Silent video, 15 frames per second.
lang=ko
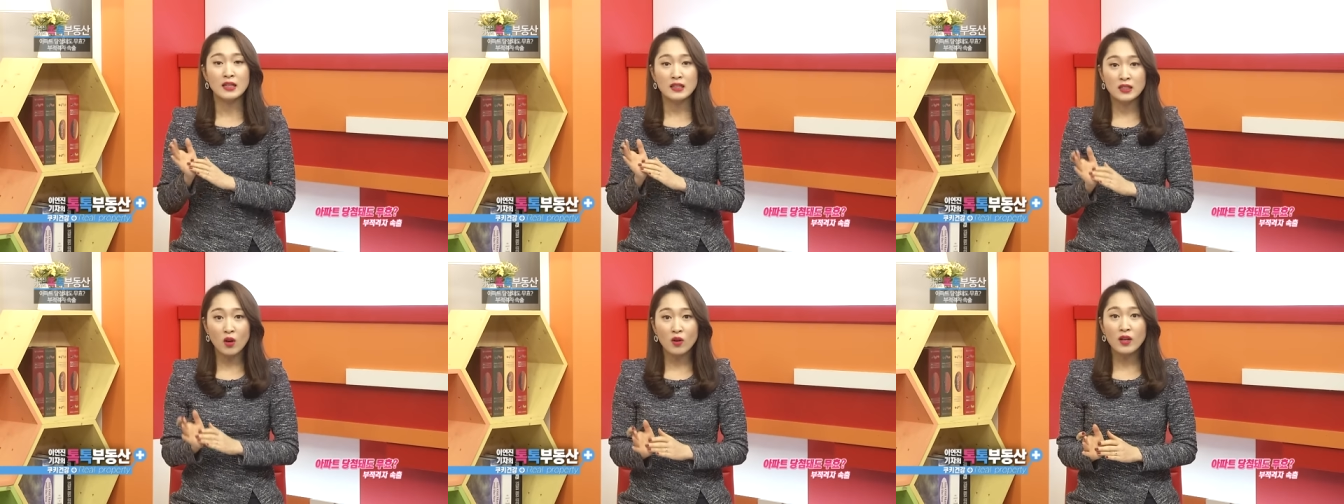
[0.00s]

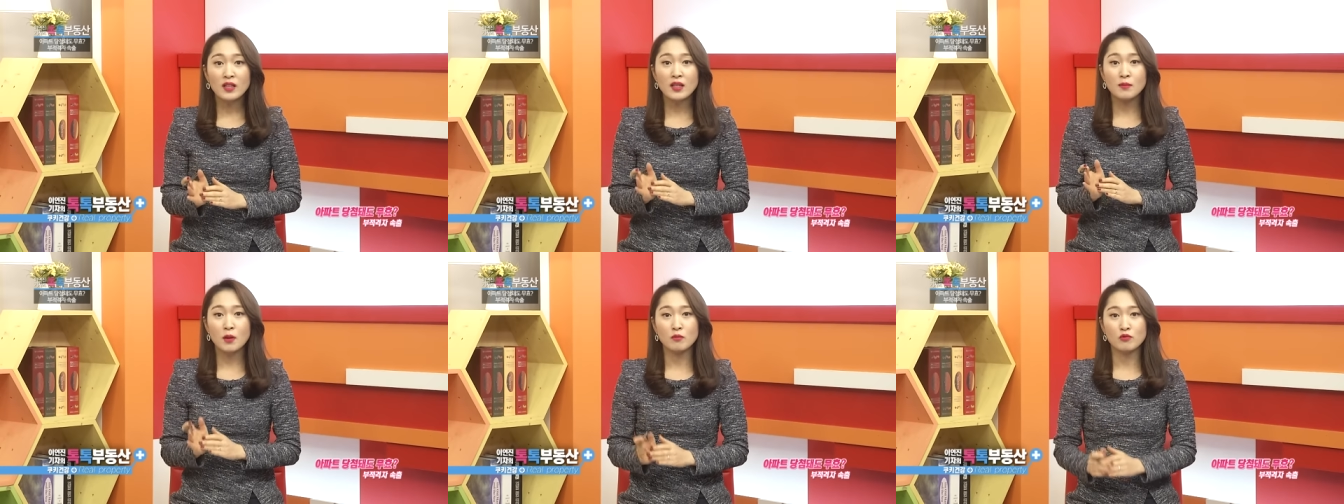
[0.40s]

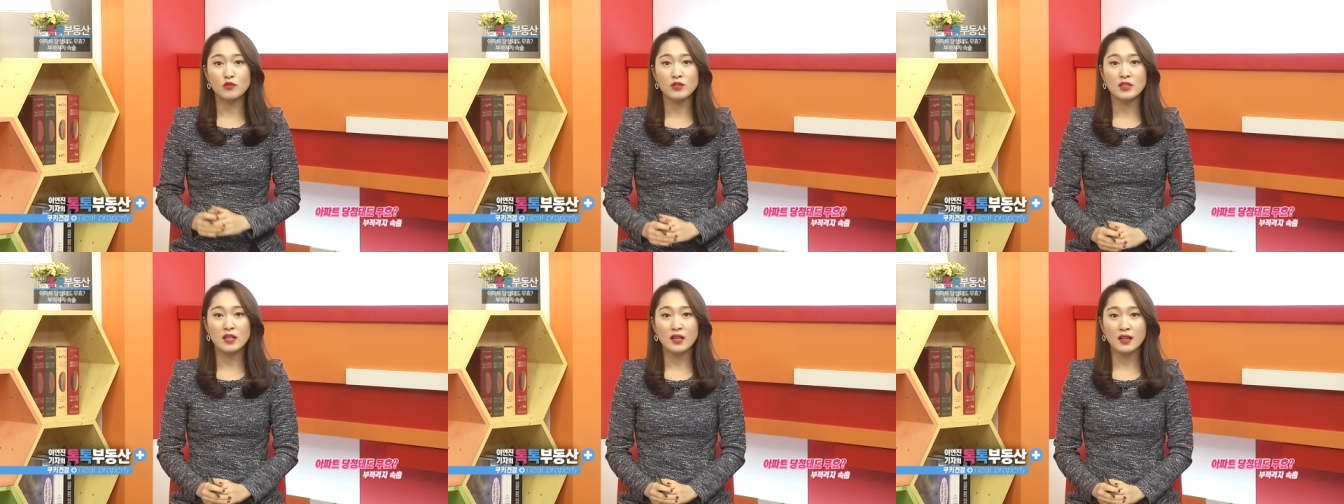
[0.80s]
그렇게 되면
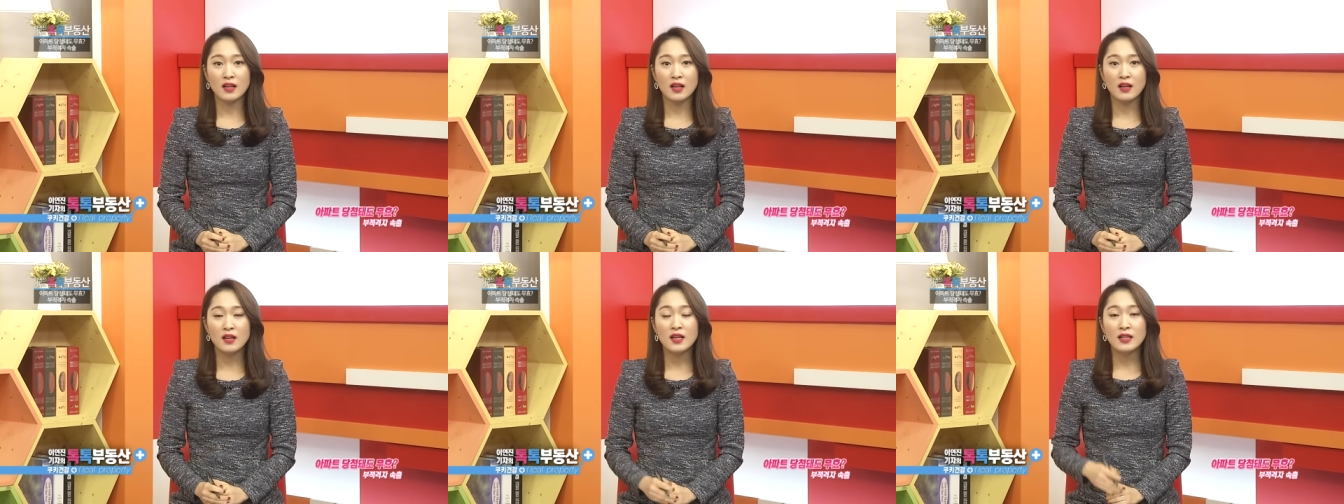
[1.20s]

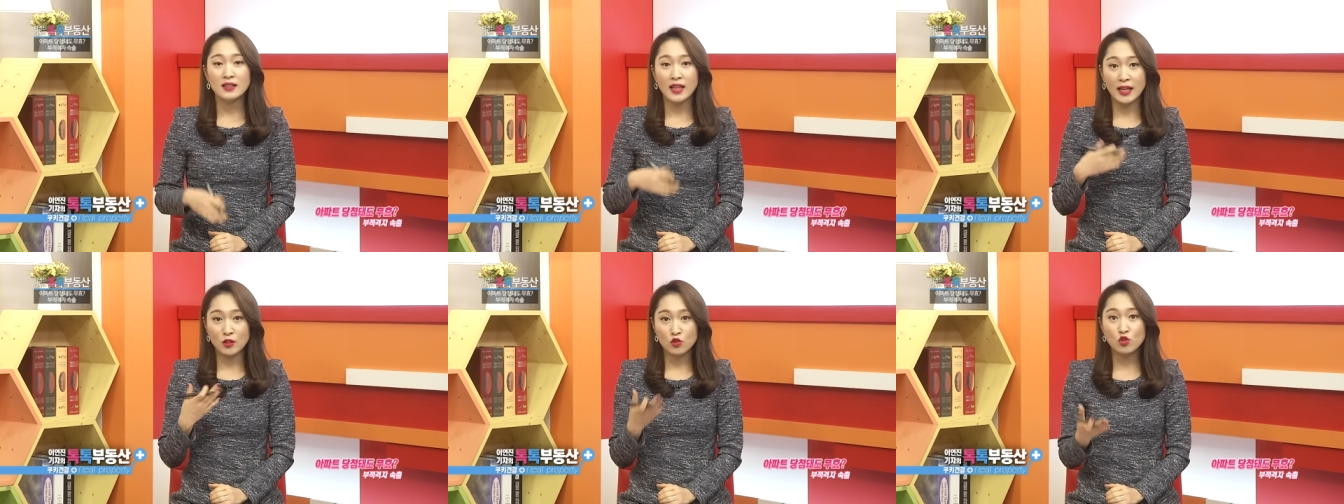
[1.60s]
문제가
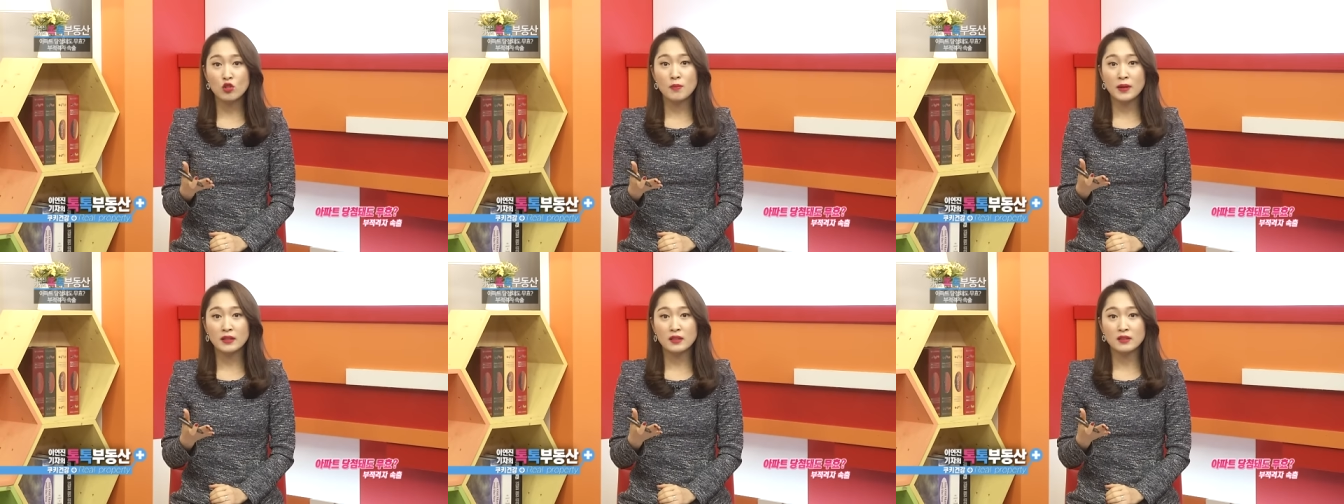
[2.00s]

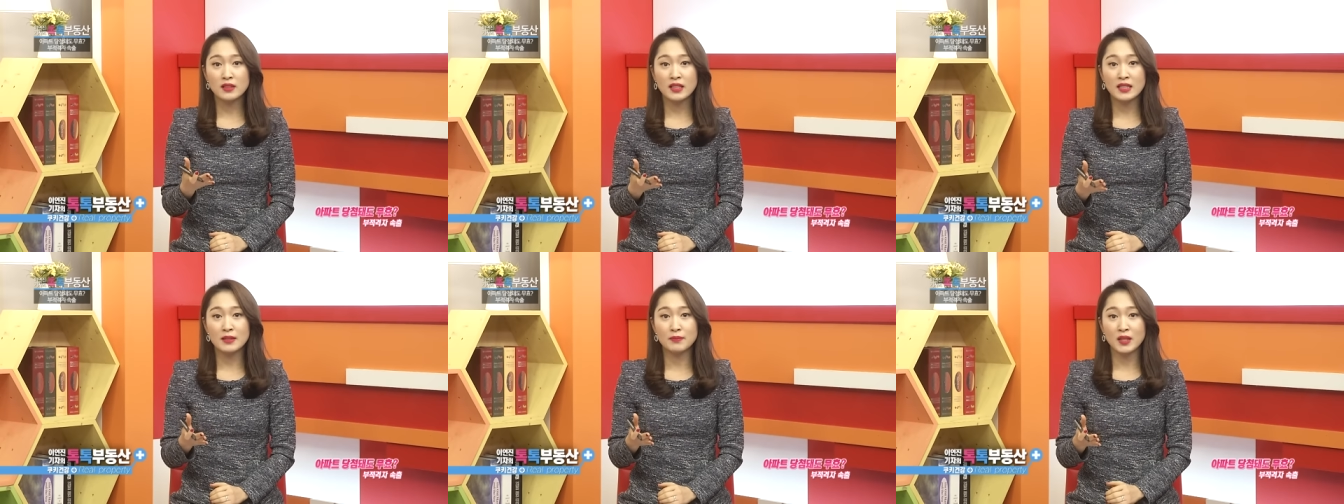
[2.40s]
대출을 받을
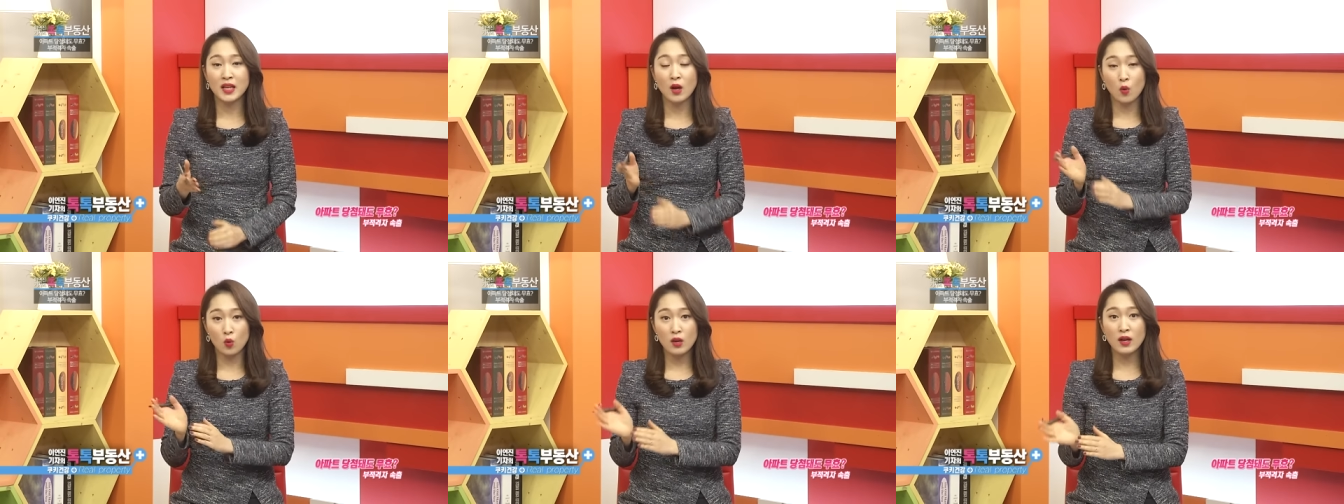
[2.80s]
때
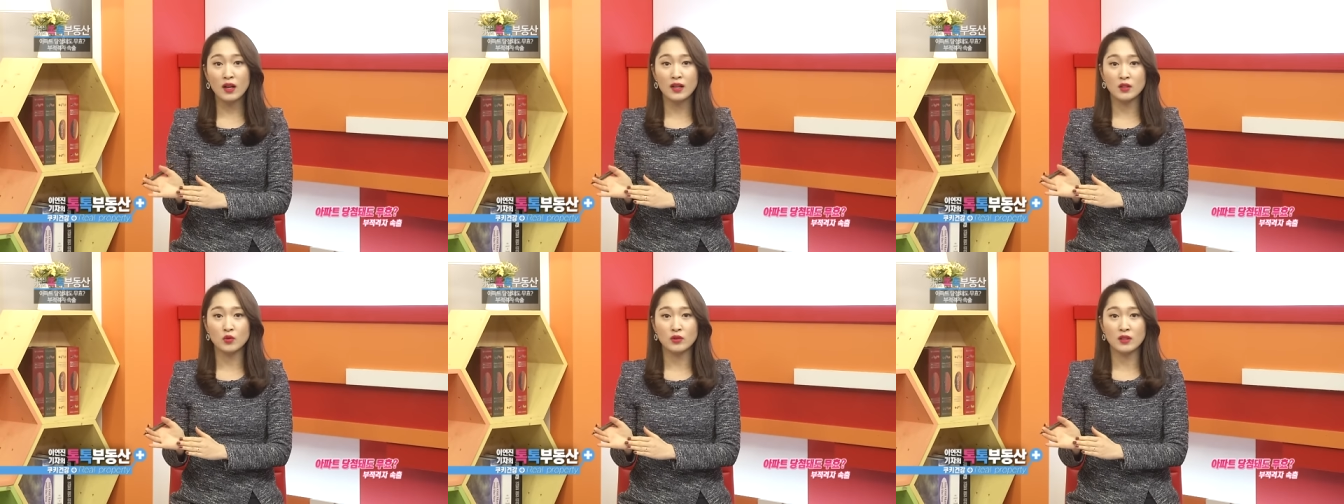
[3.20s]
금리가
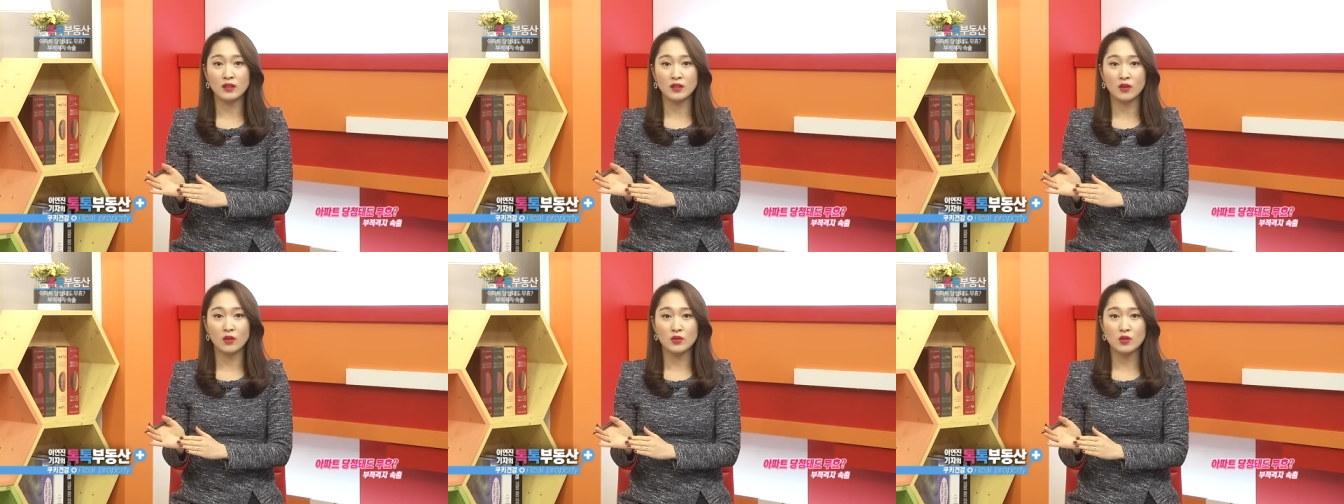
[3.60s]
올라가게
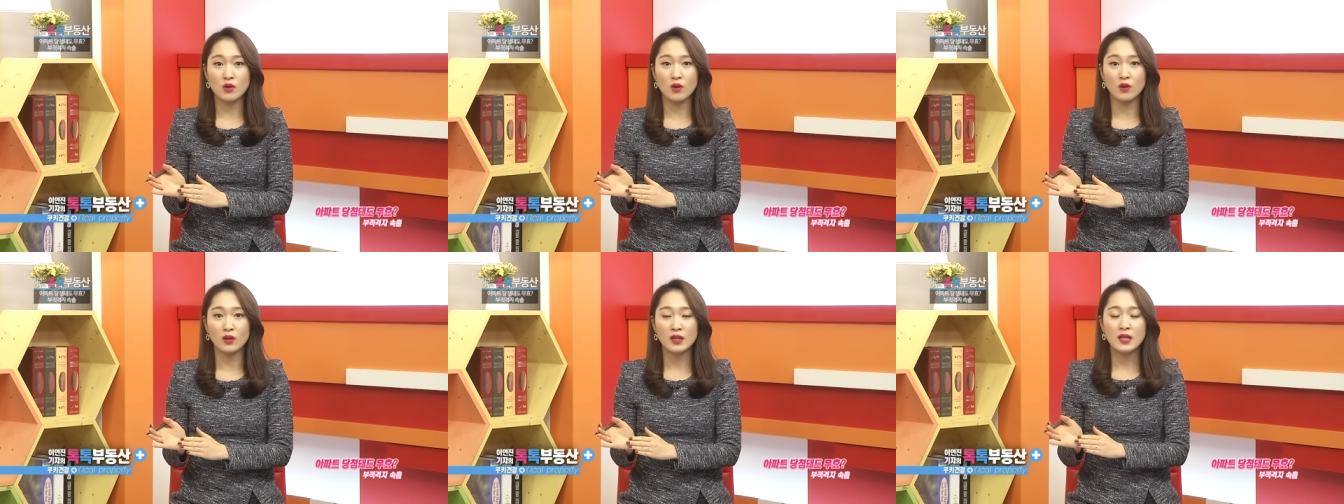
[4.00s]
된다는
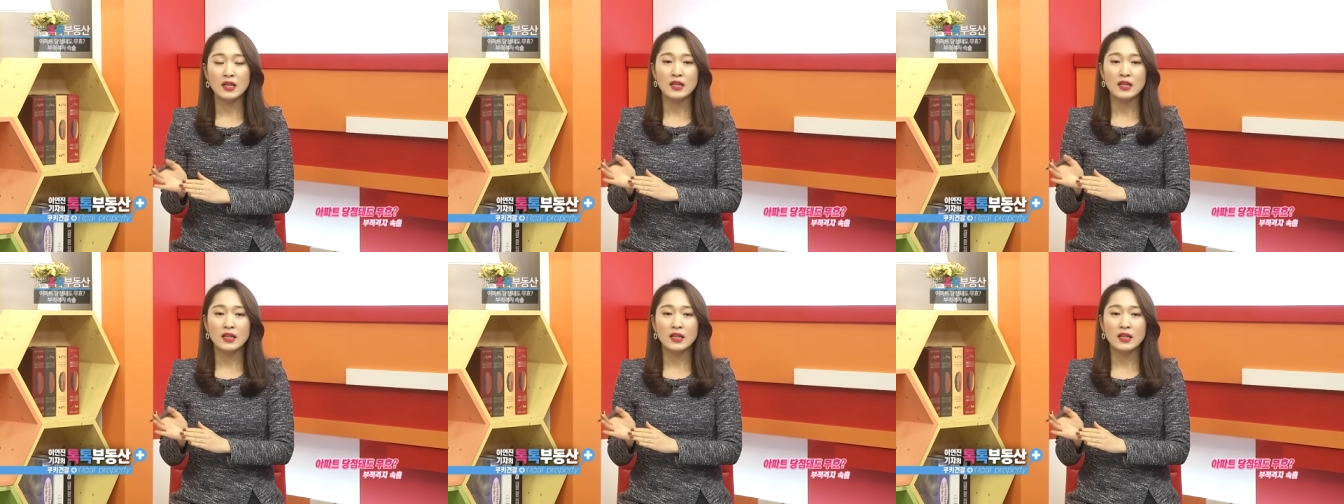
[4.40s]
거죠.